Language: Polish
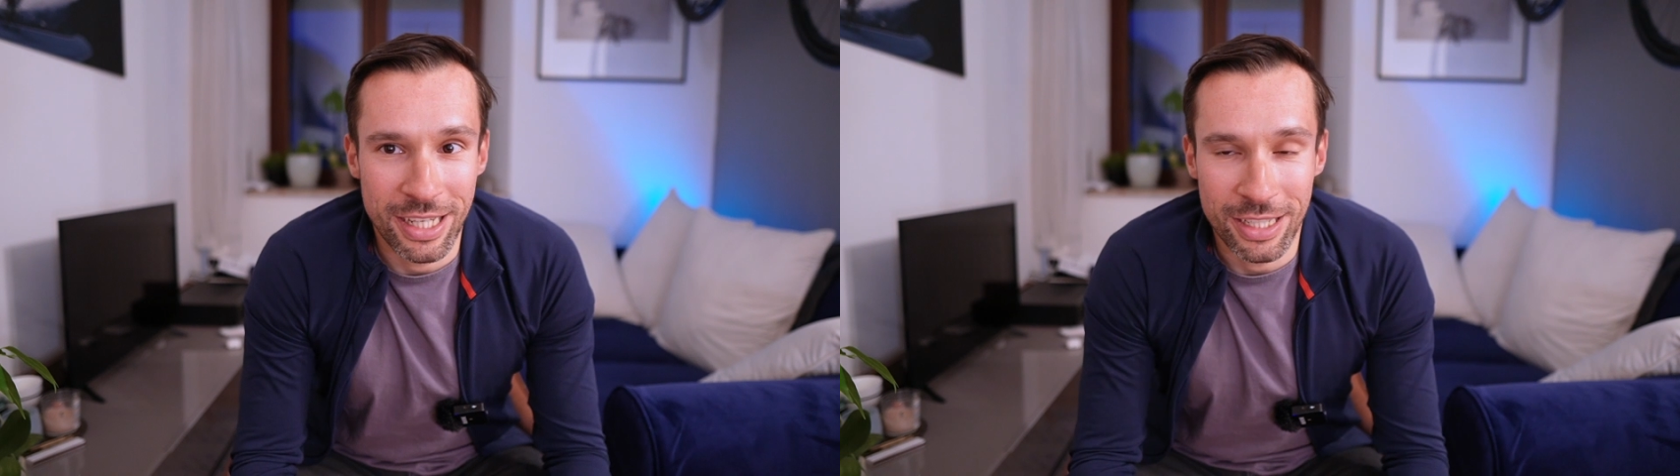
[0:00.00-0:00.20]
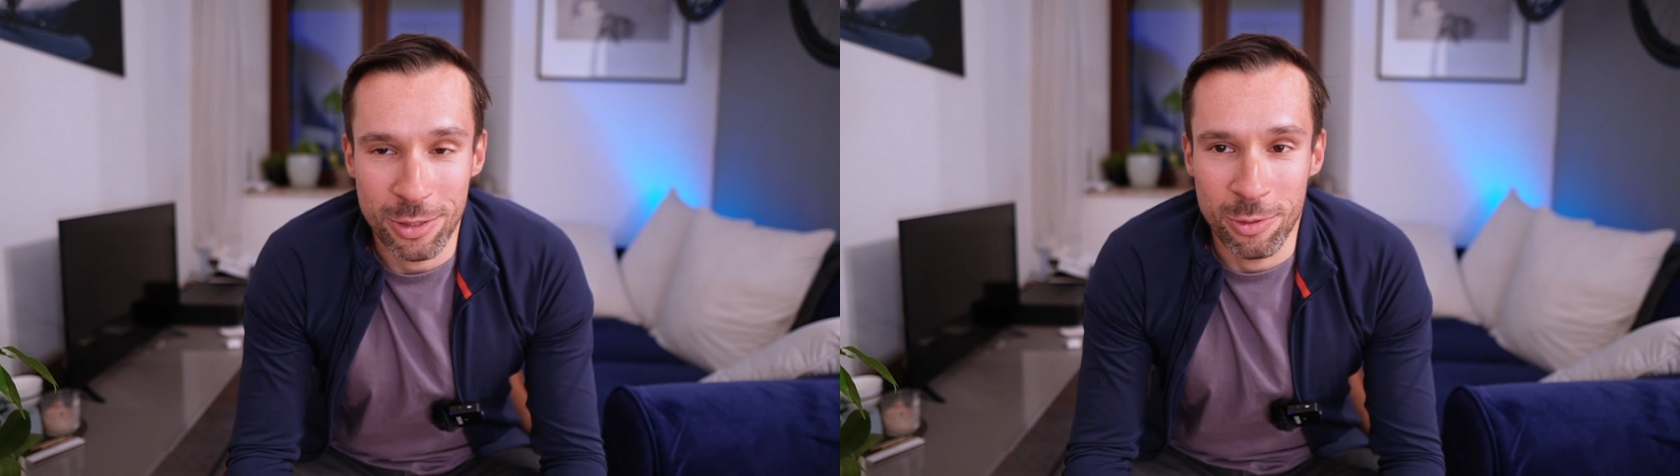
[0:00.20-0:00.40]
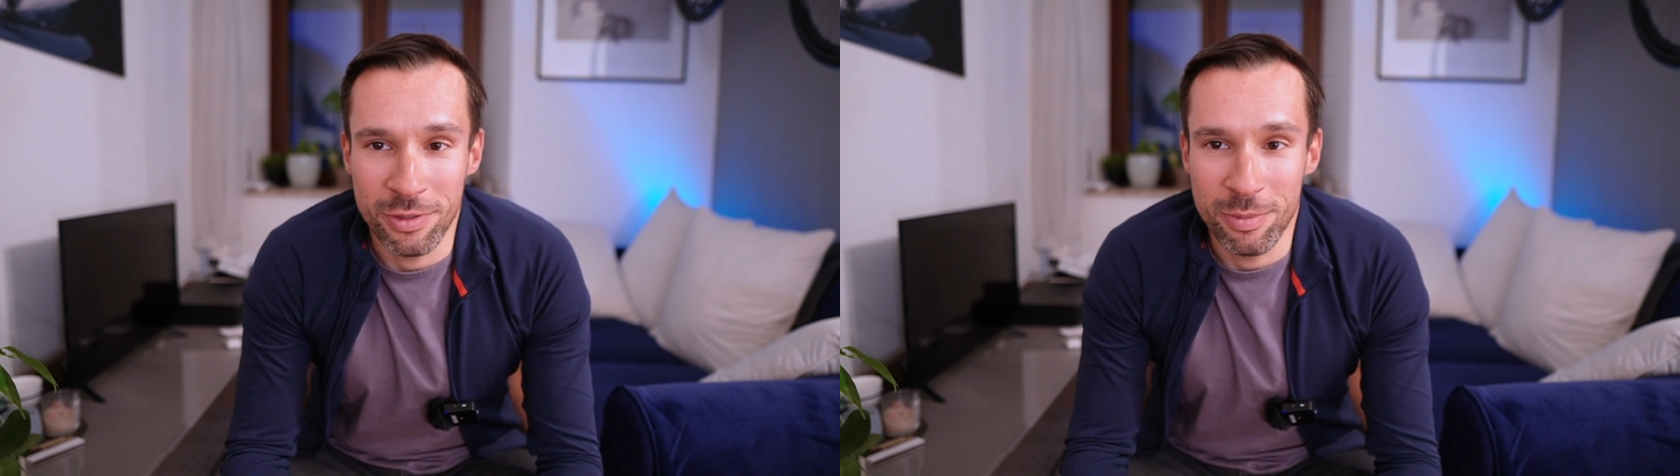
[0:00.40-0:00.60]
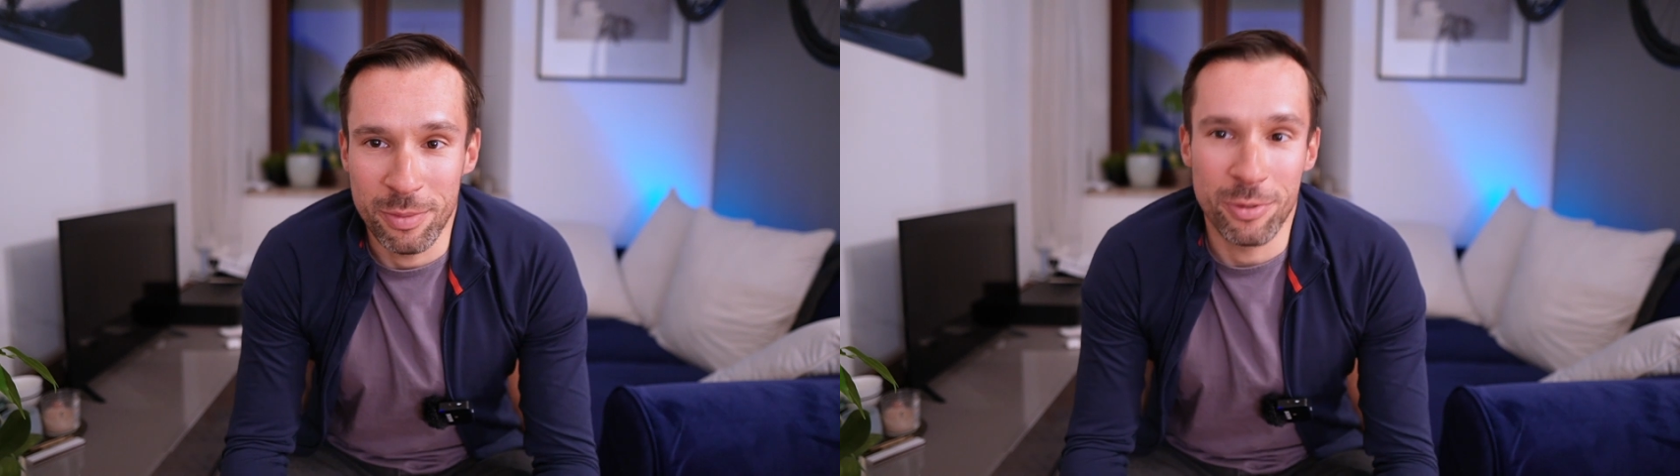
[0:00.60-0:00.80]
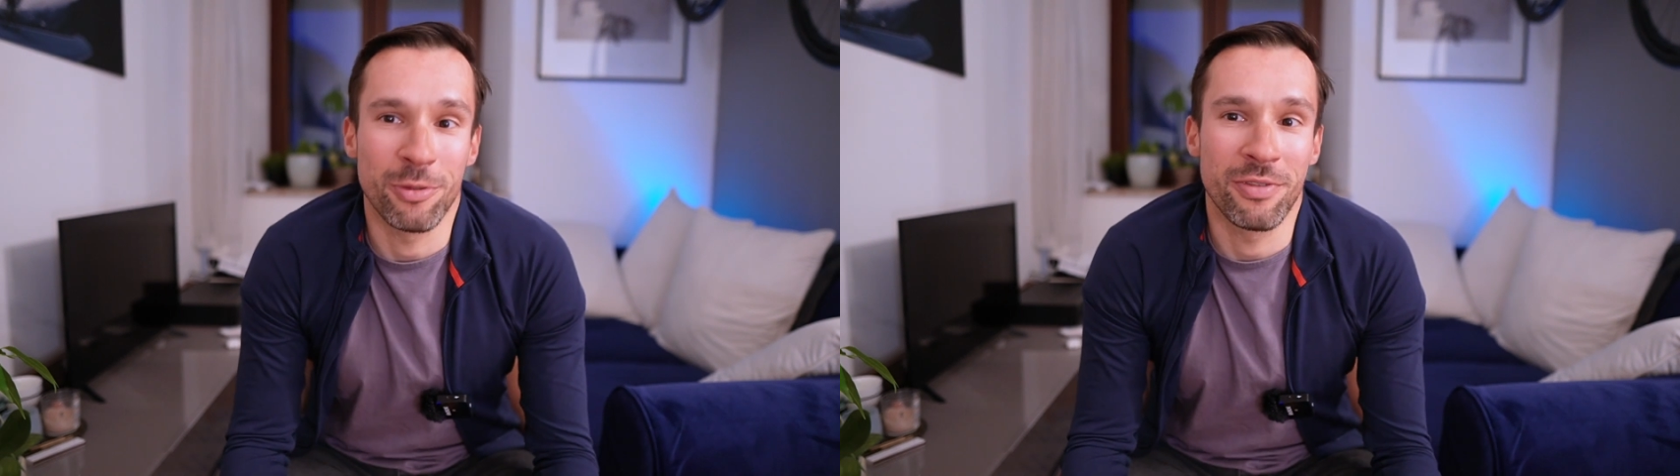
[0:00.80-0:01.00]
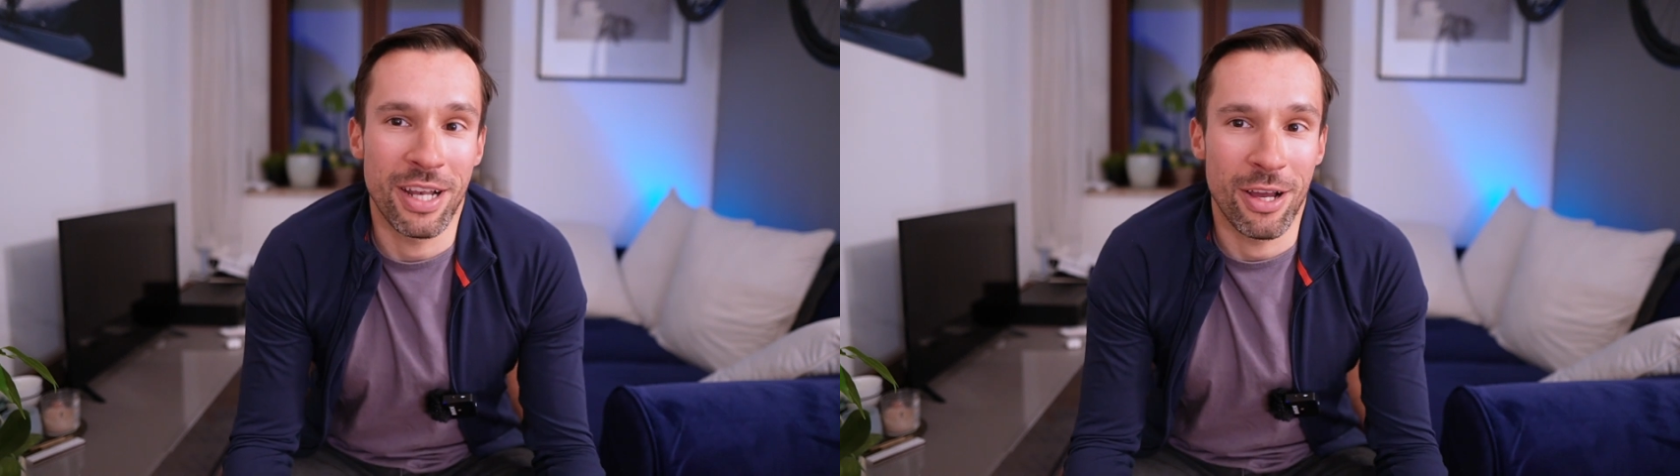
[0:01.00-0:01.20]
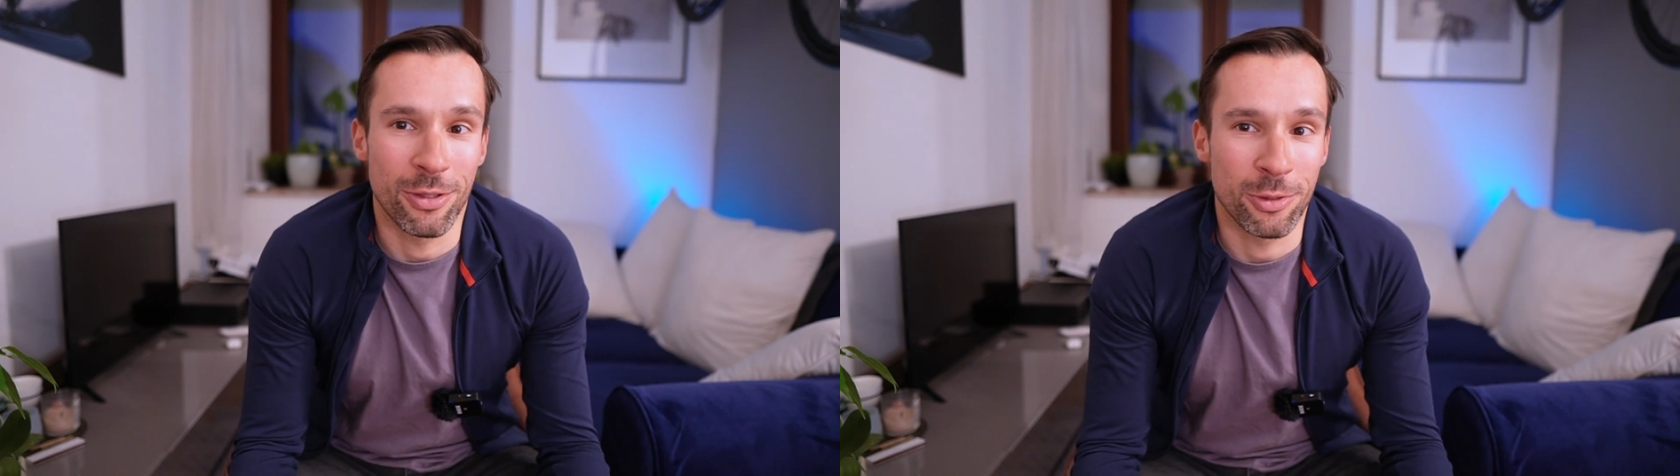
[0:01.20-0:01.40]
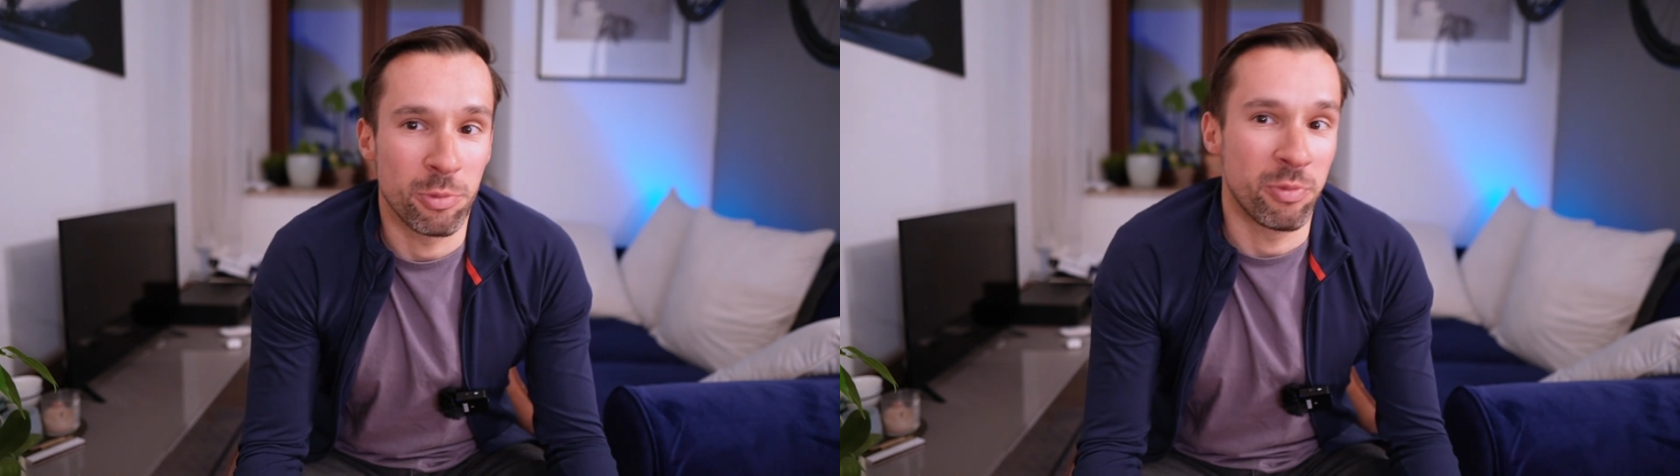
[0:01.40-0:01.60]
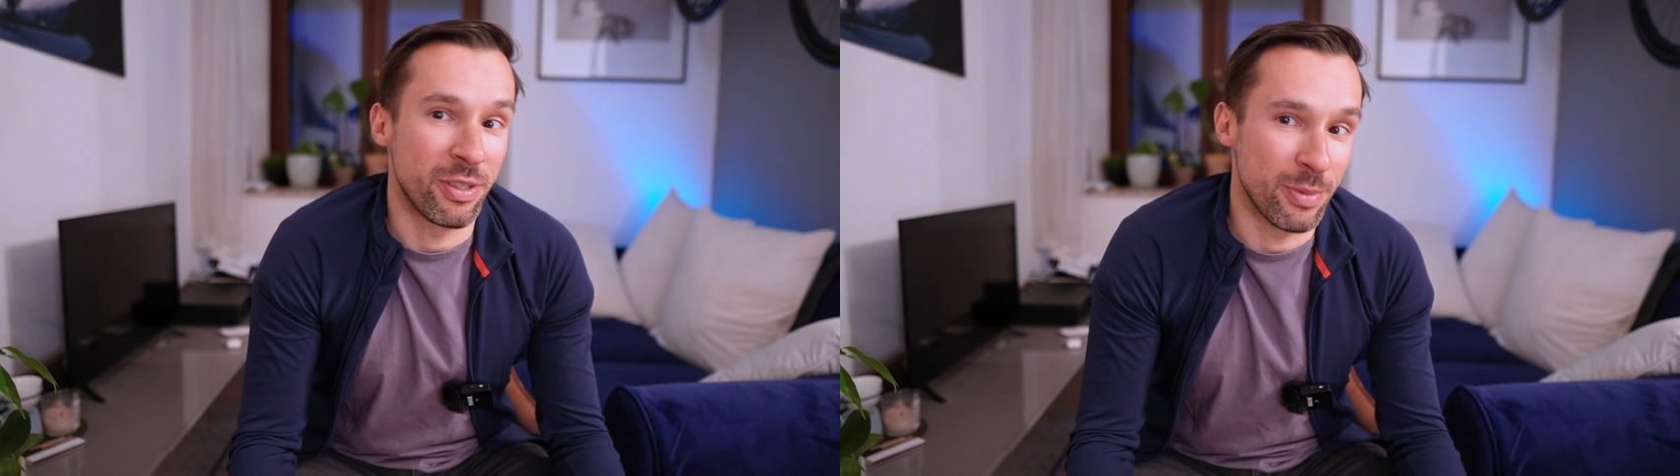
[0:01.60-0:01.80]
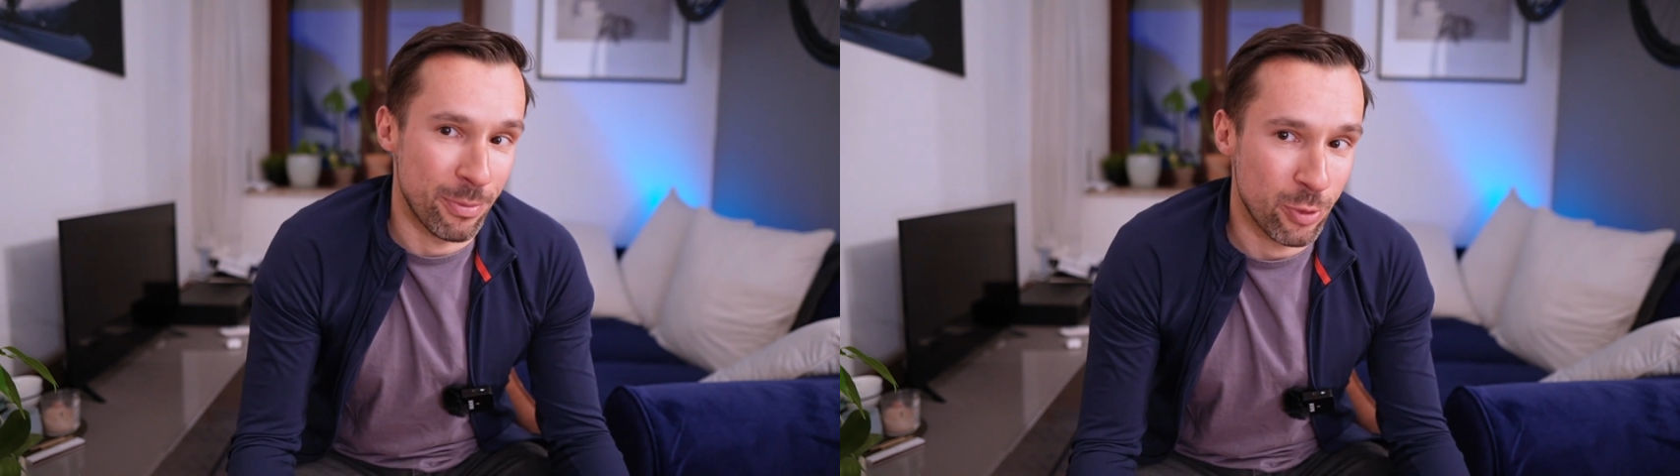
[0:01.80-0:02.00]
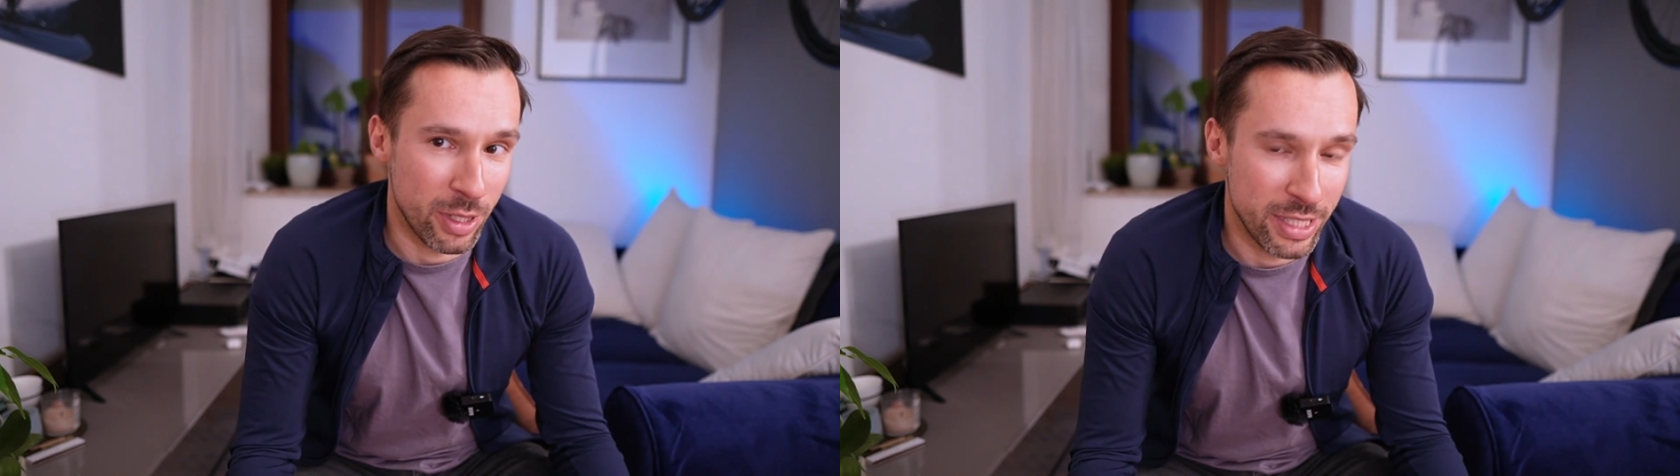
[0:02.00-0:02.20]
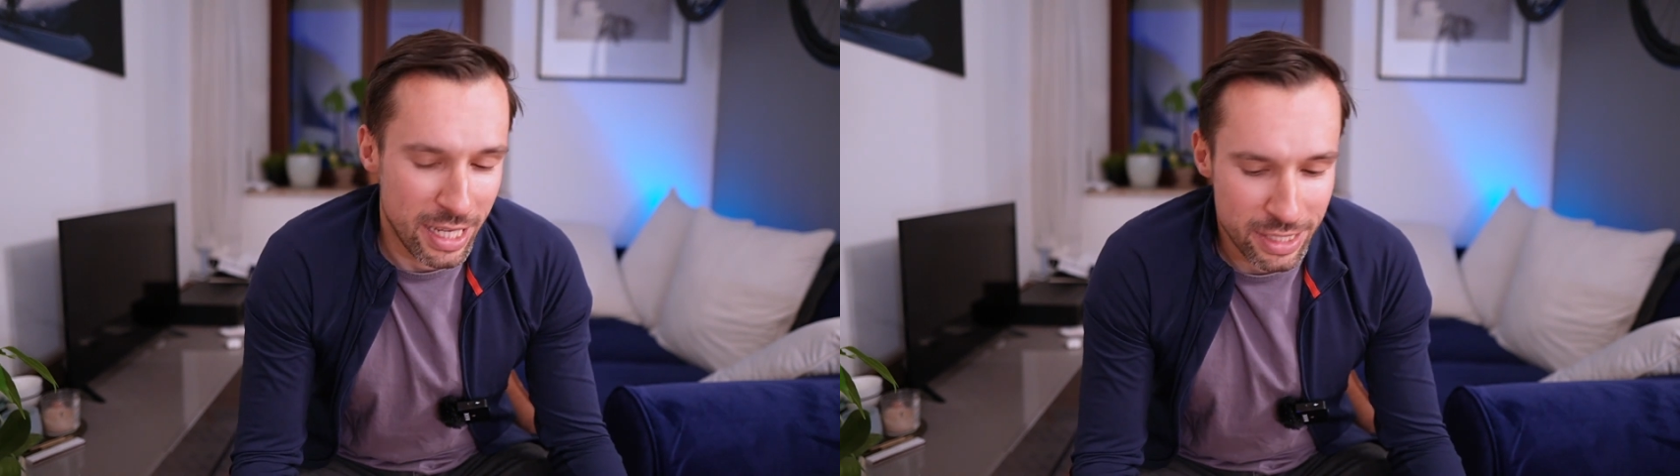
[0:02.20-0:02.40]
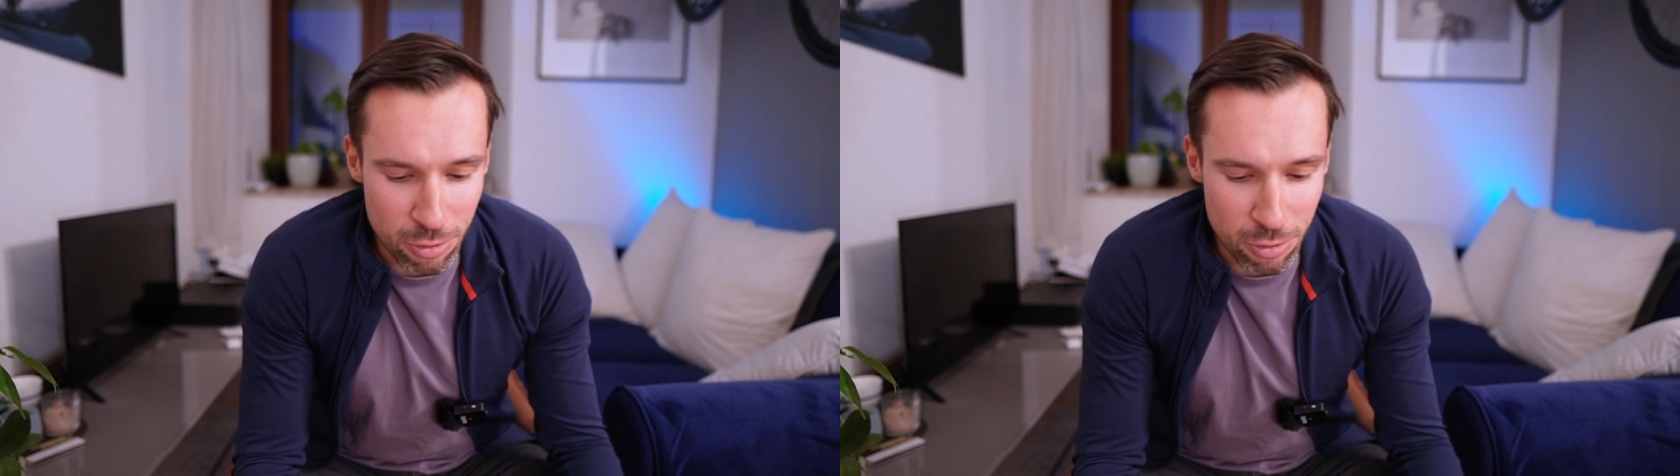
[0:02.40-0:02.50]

kasków z MIPS-u wiele osób, w tym na przykład ja,